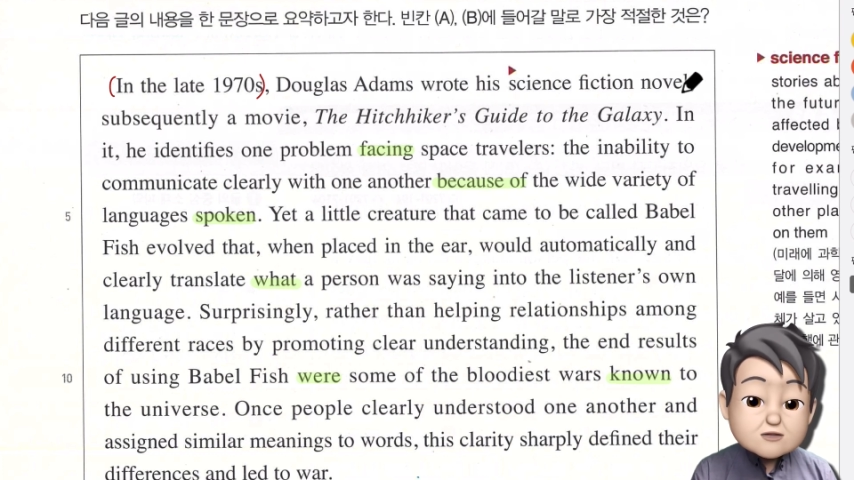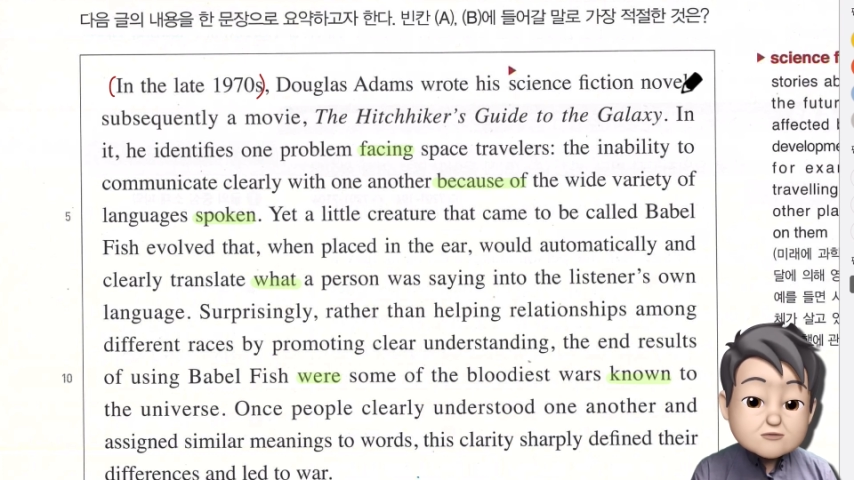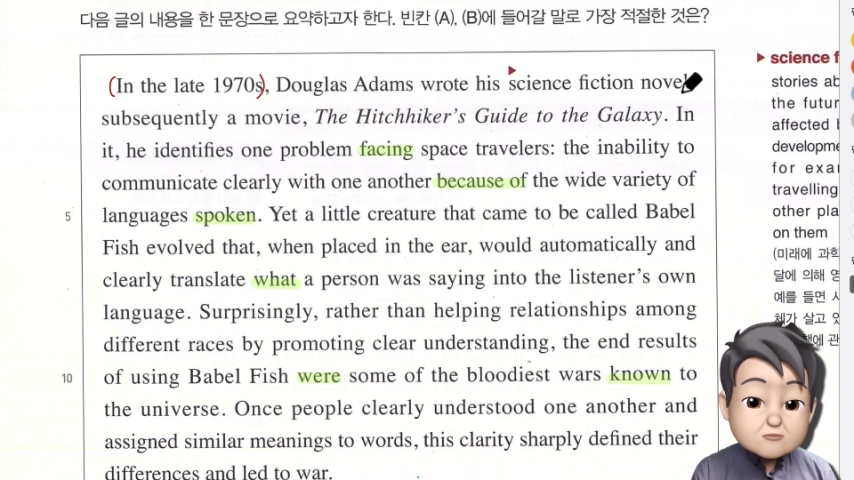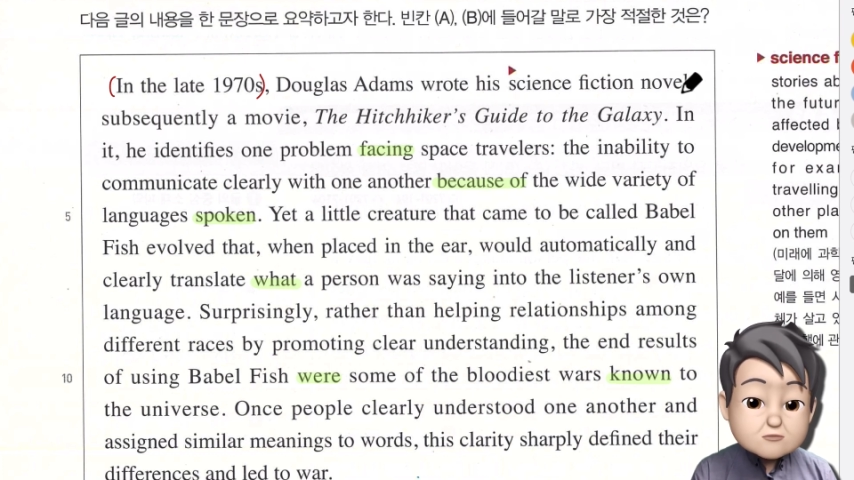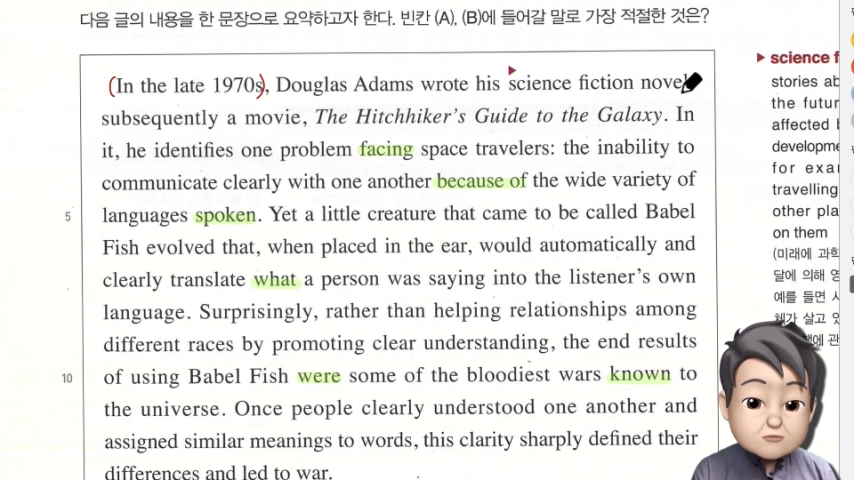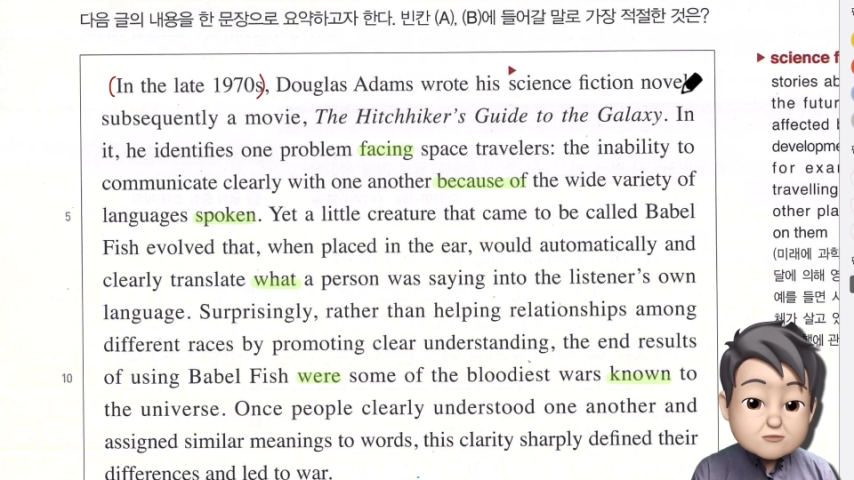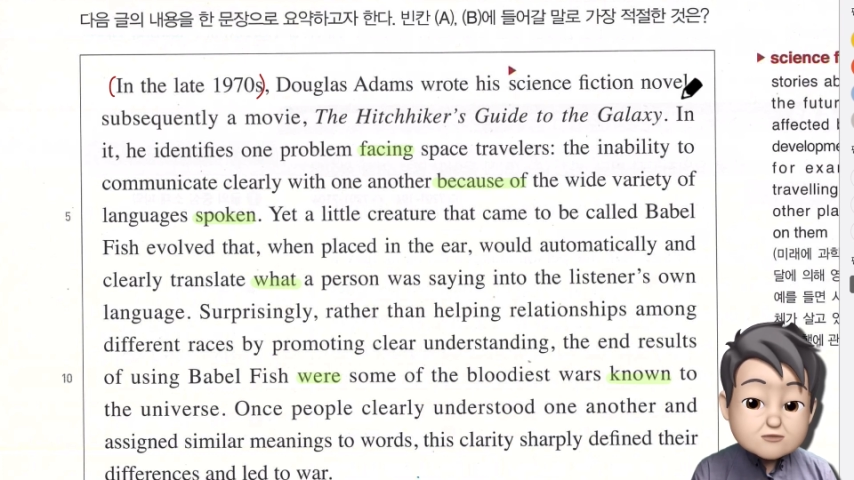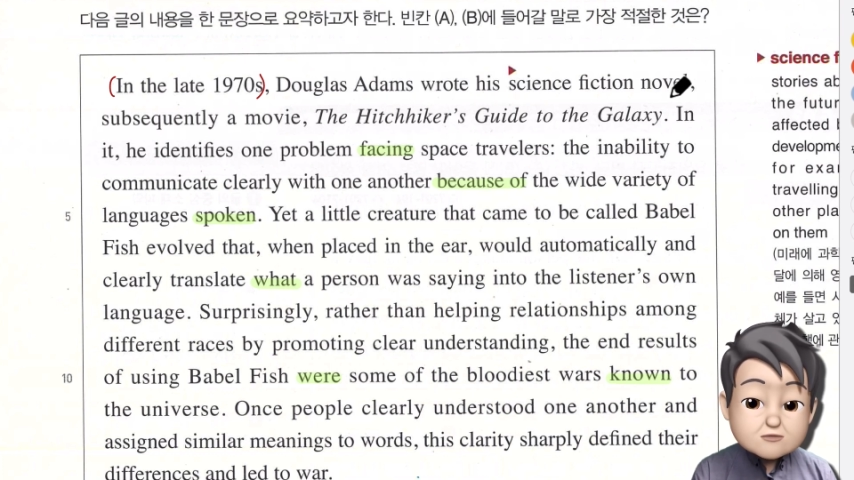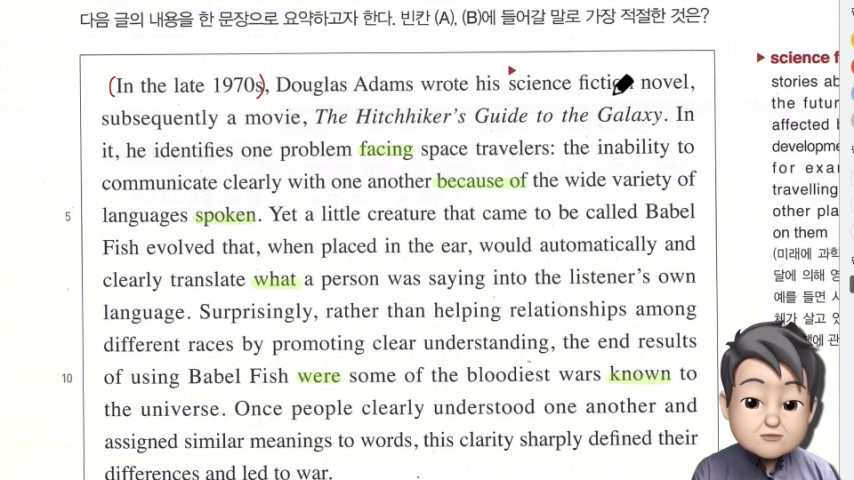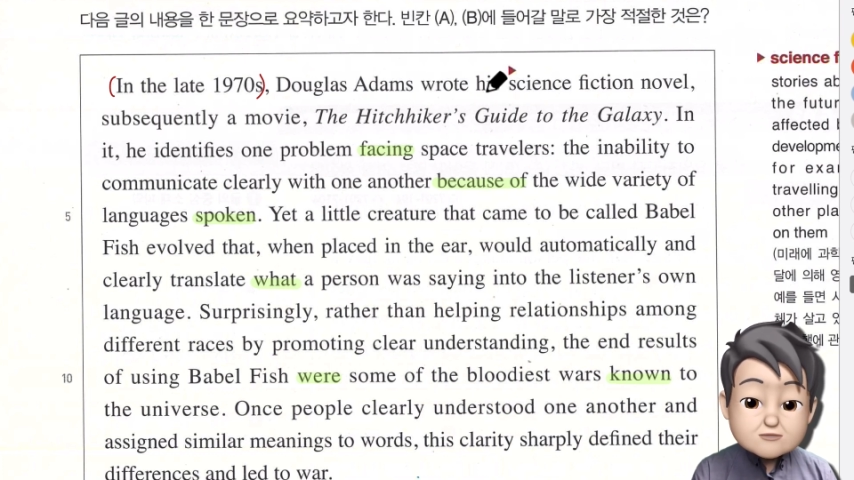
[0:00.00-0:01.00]
소설을
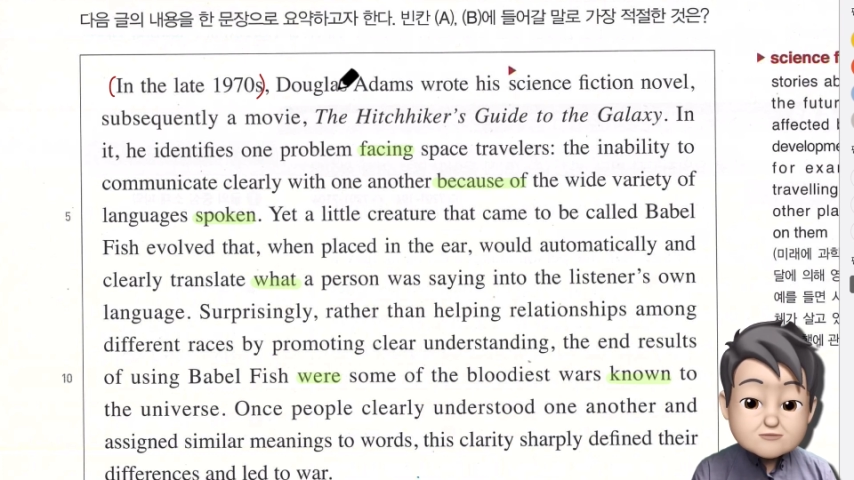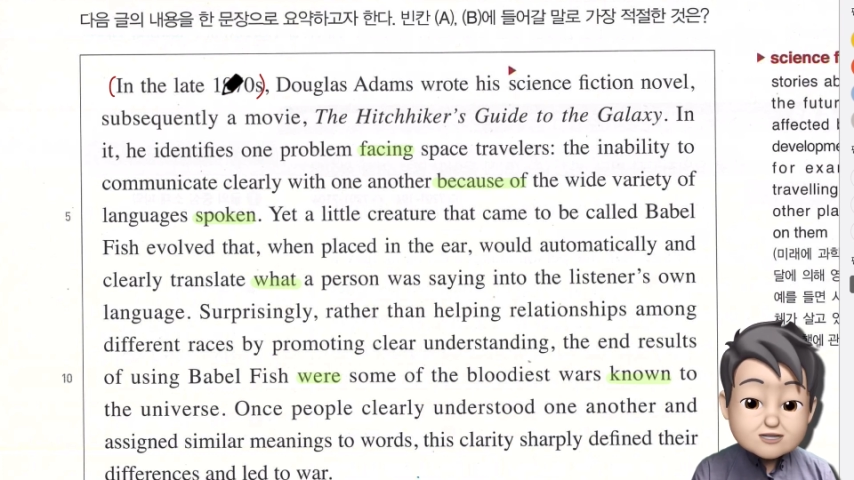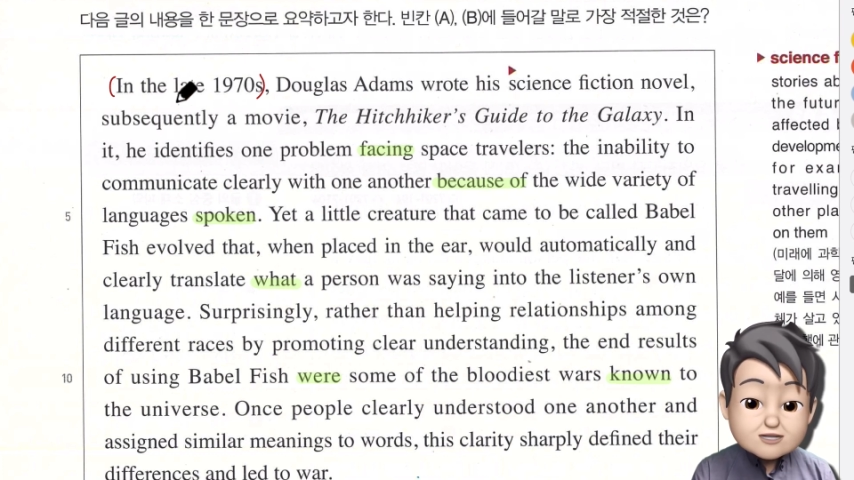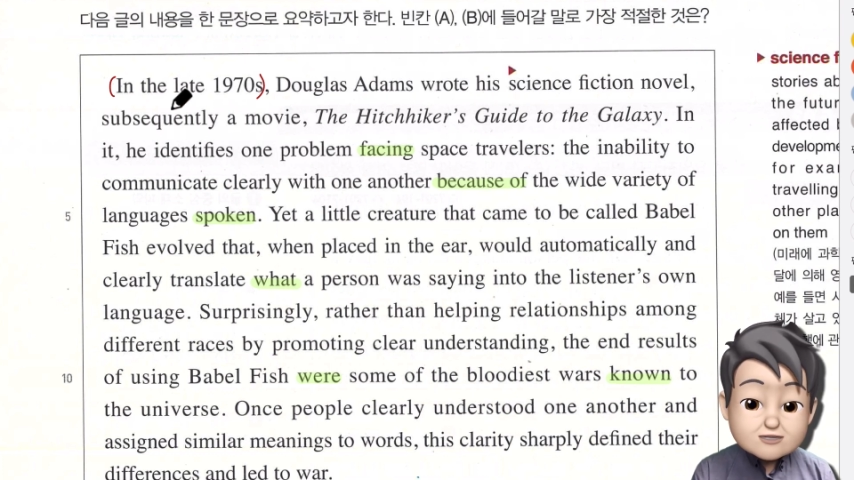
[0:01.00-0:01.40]
적었습니다.